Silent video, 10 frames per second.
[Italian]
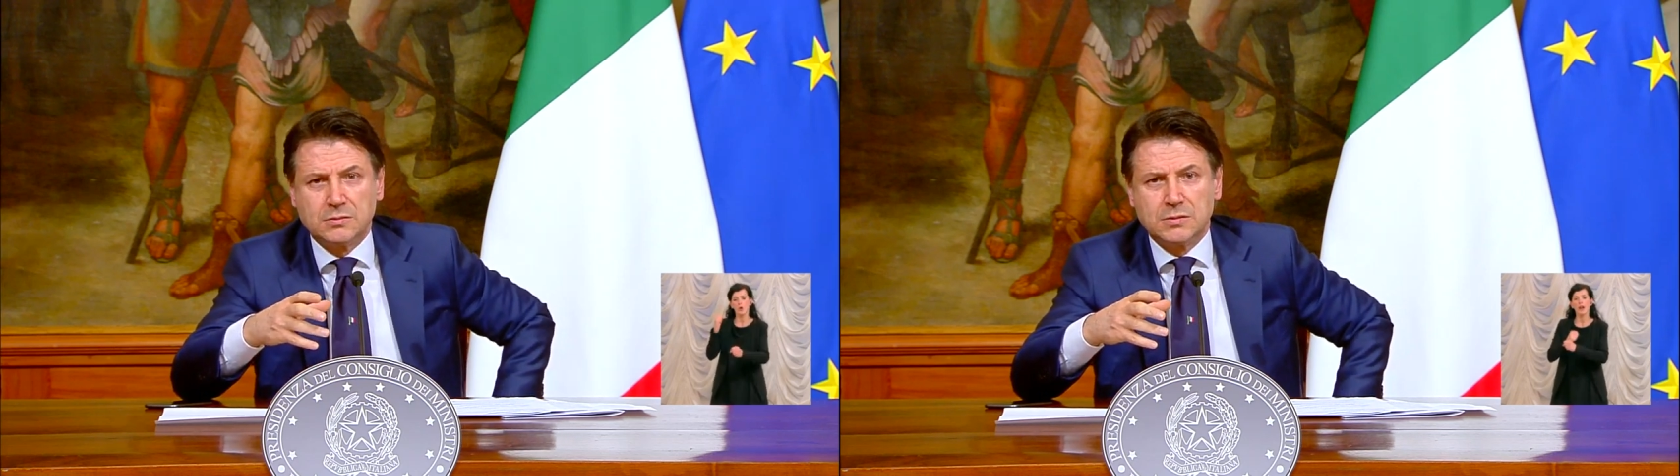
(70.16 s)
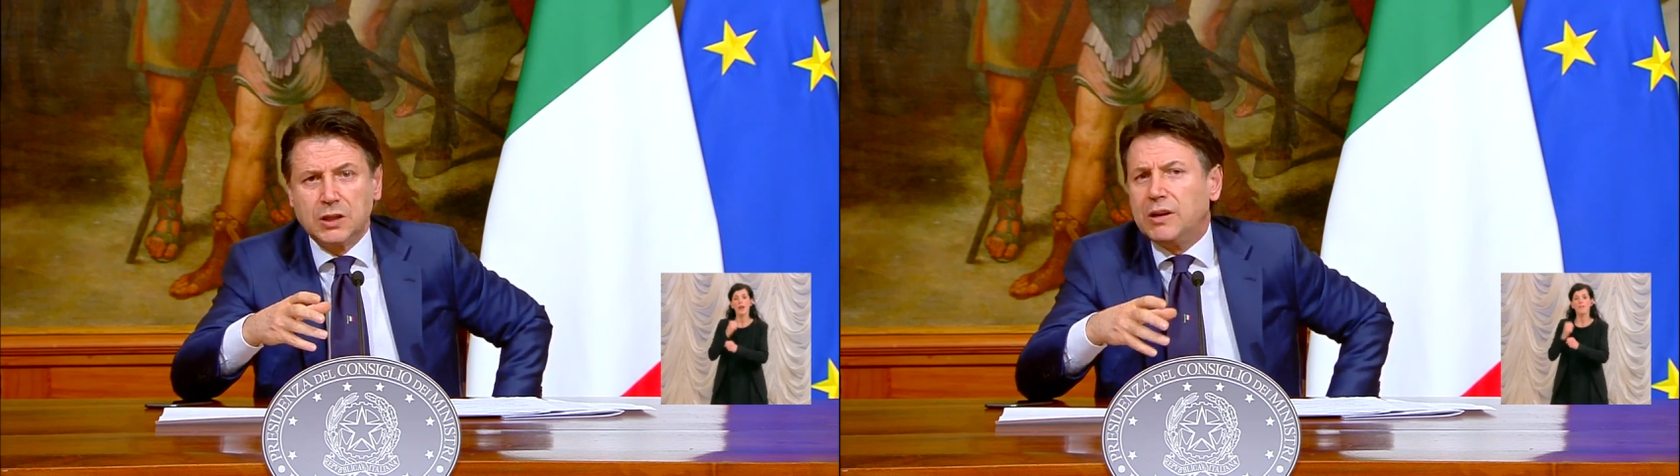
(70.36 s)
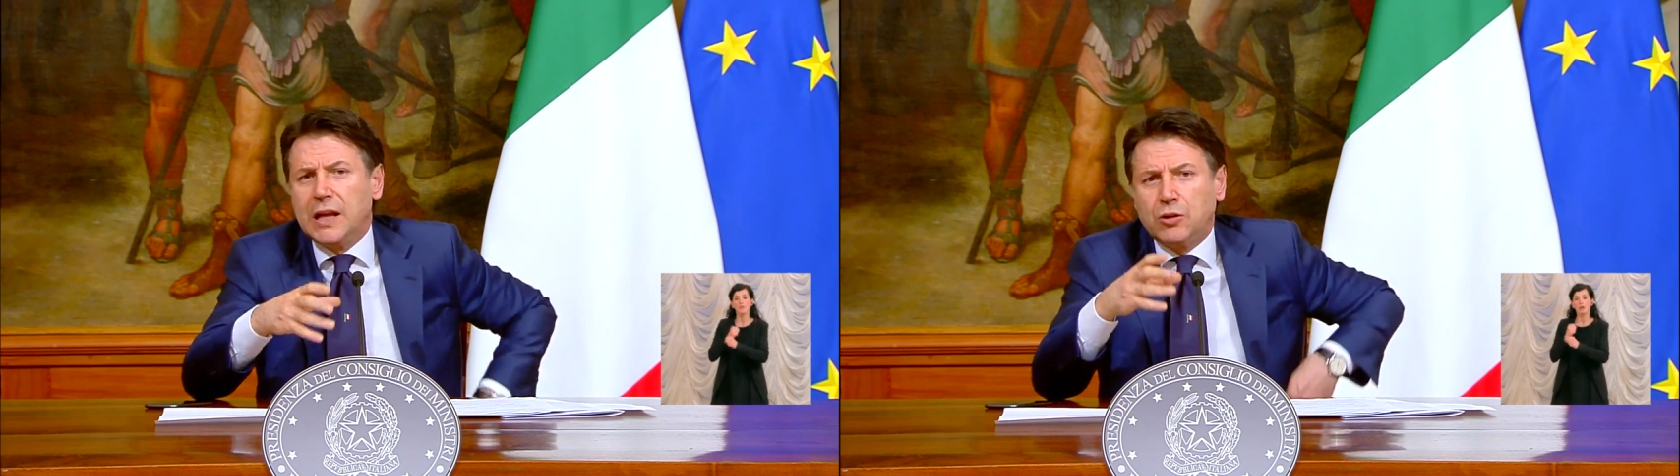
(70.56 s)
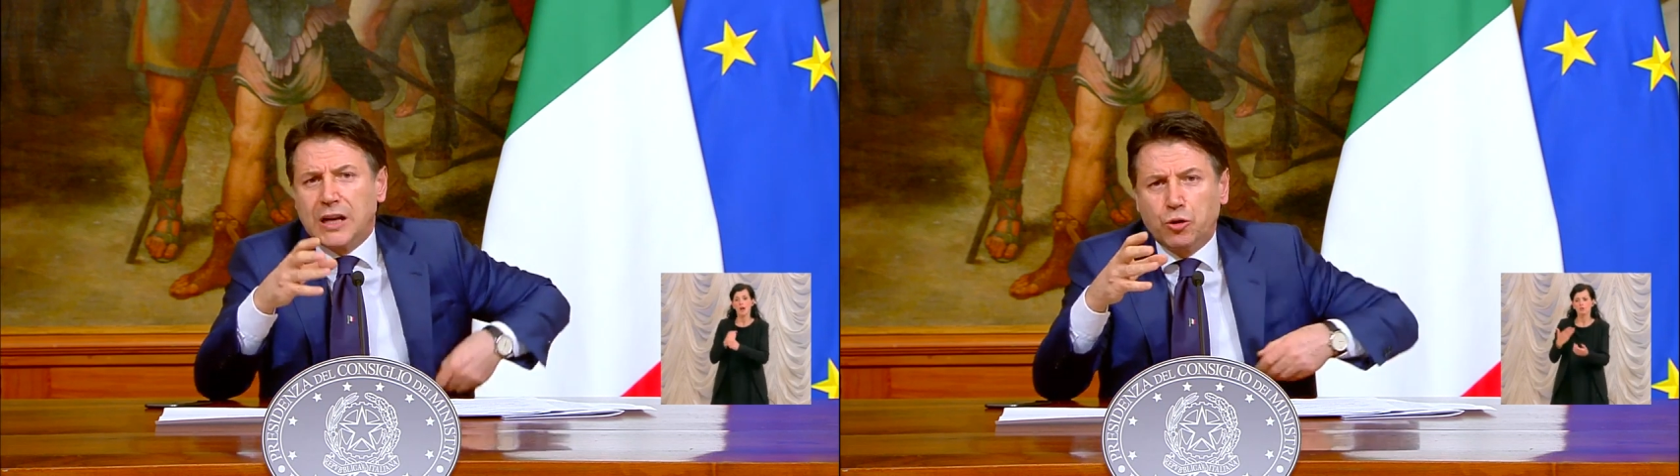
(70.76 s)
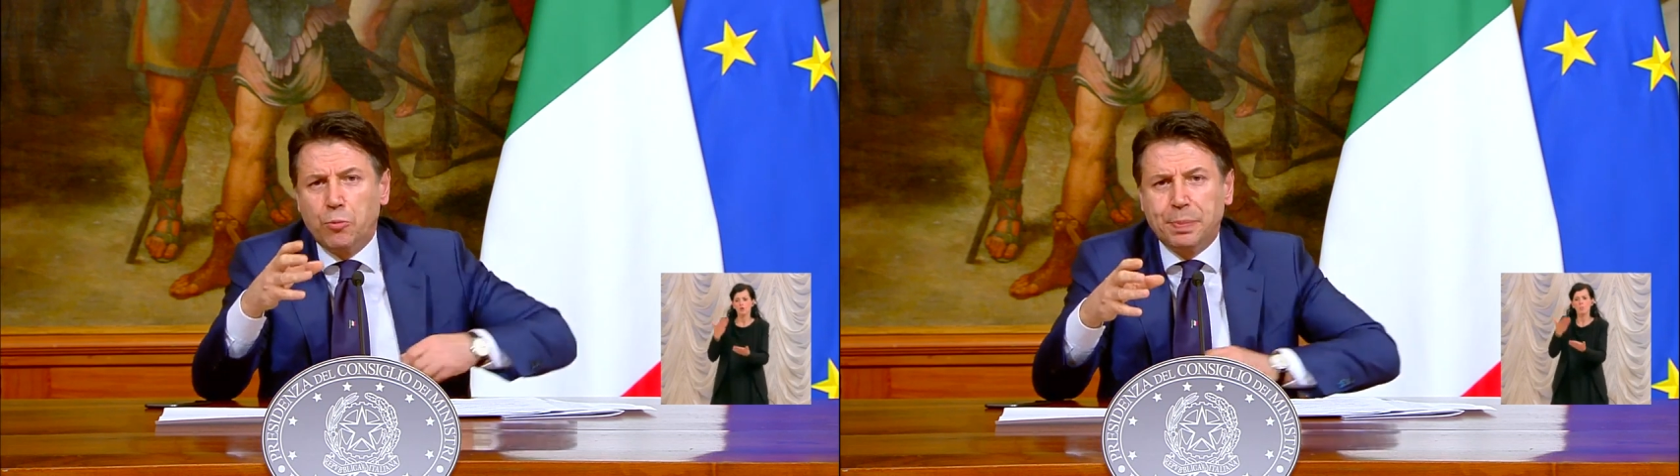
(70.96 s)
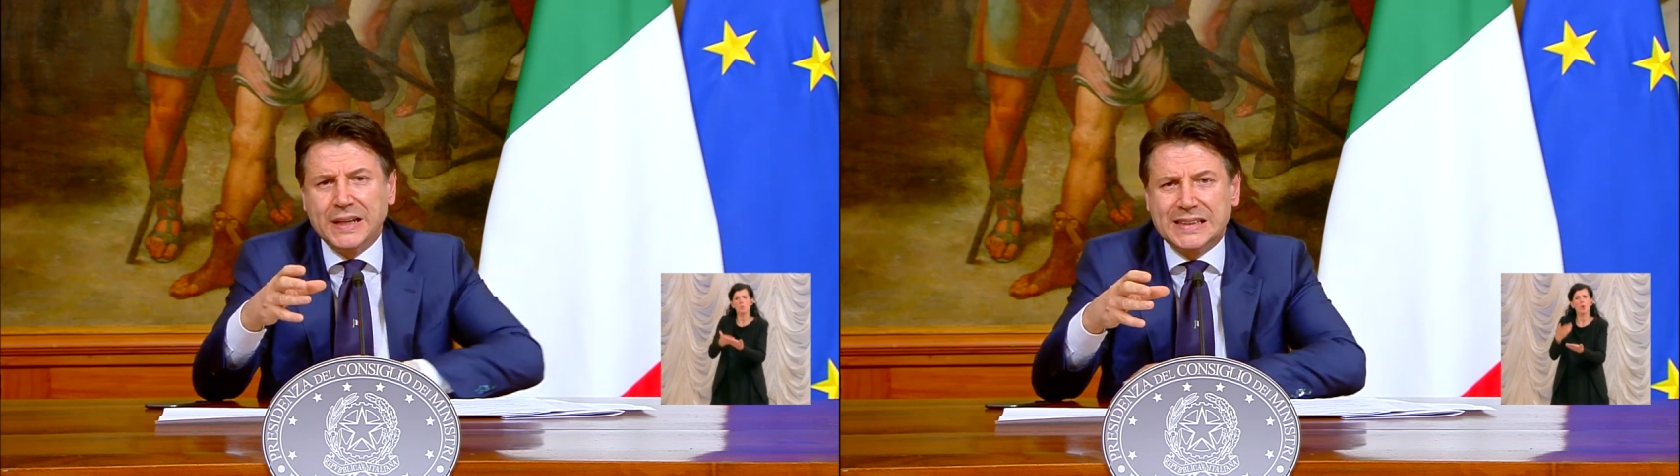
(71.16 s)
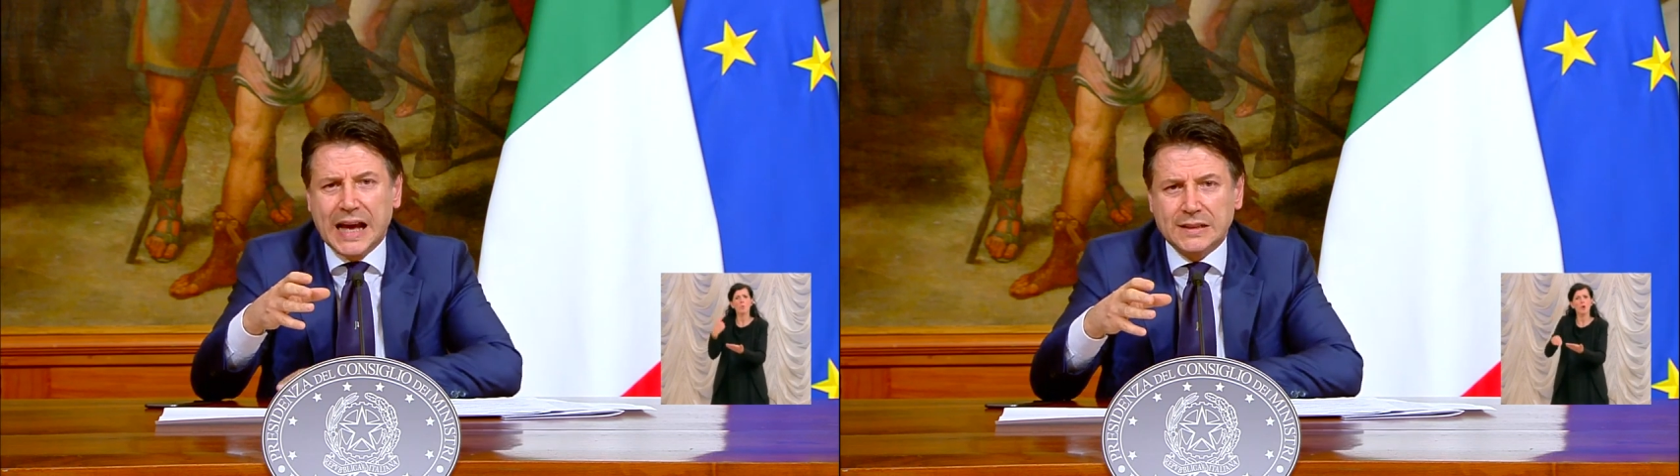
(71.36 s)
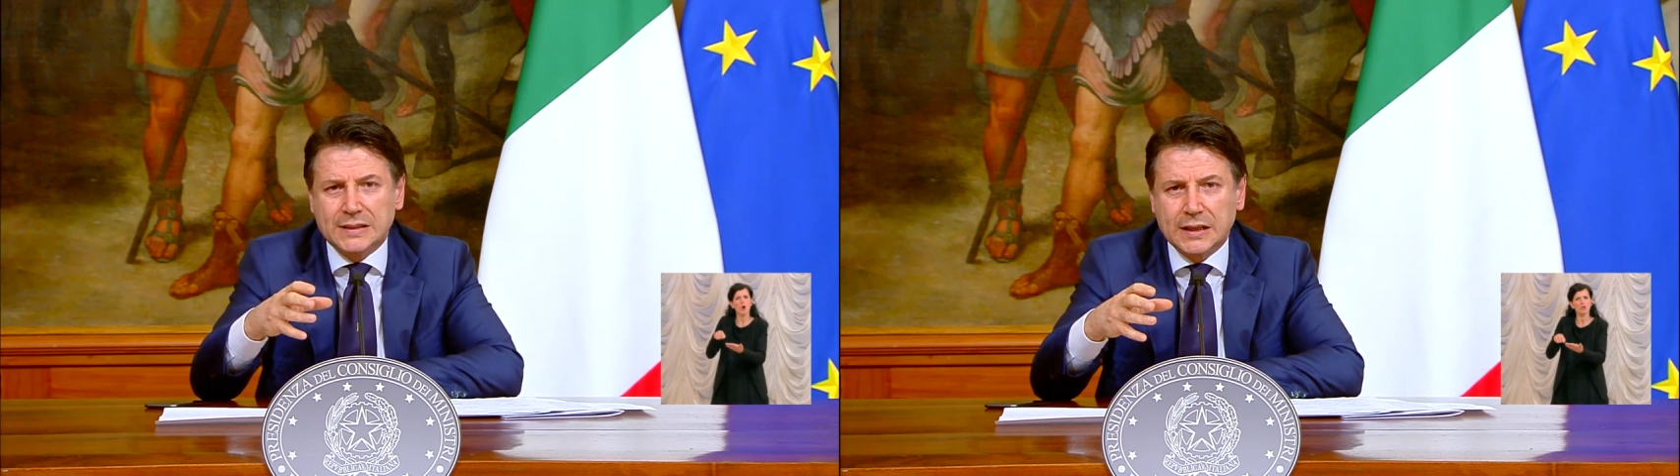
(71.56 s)
che non è ancora
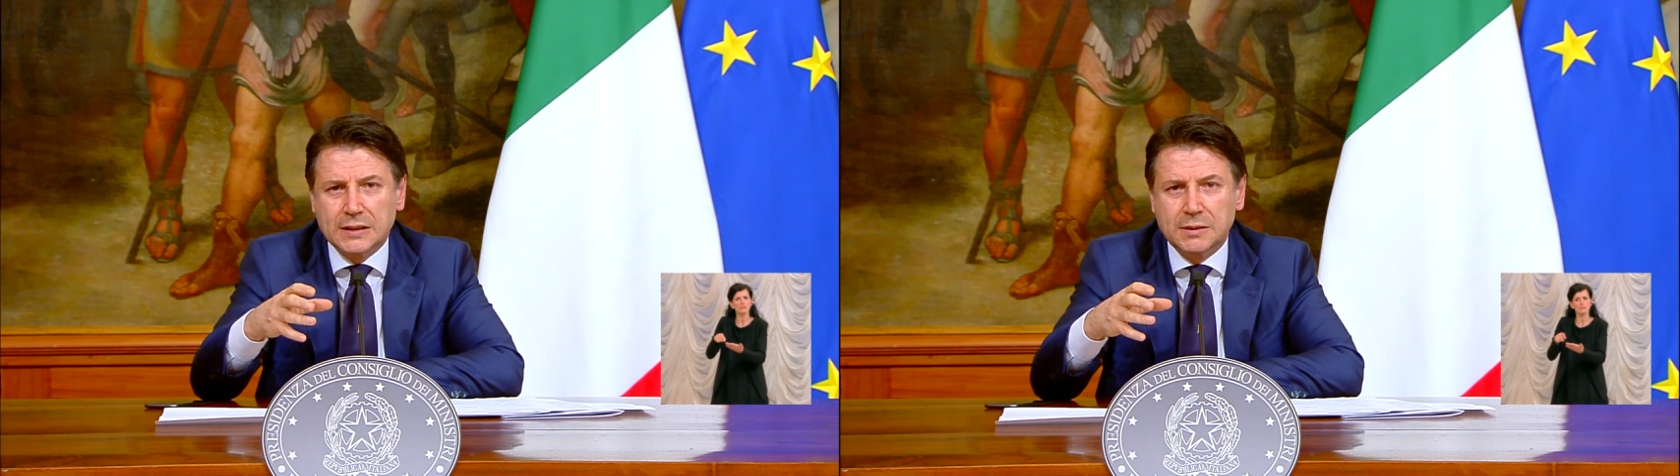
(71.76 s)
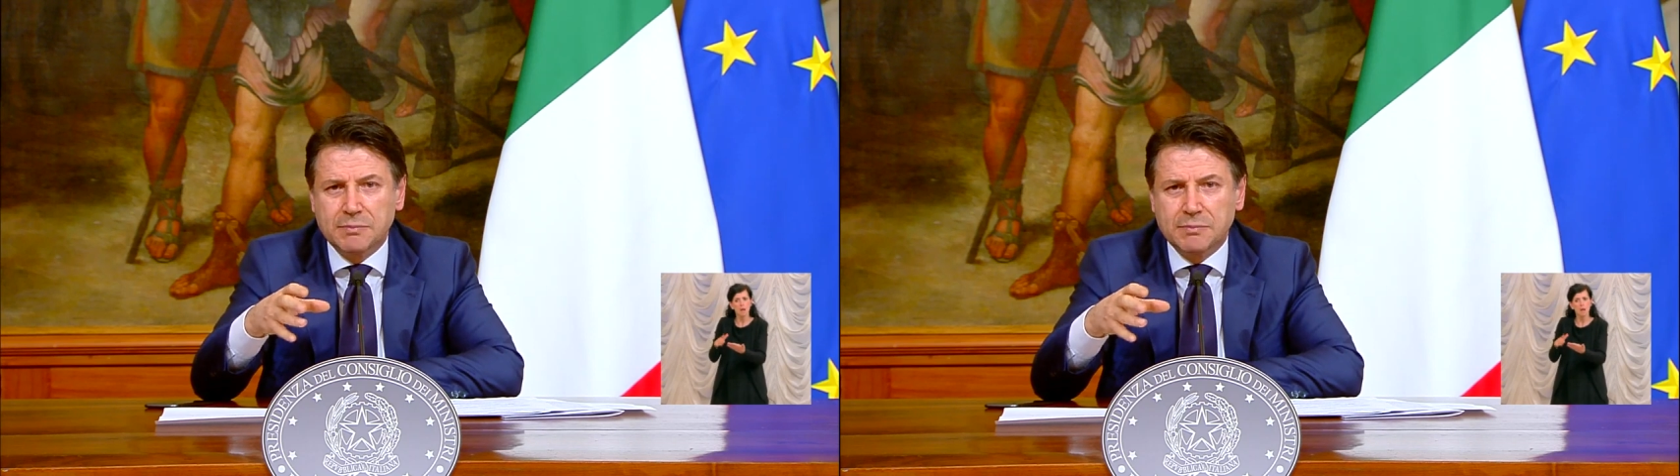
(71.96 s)
completata,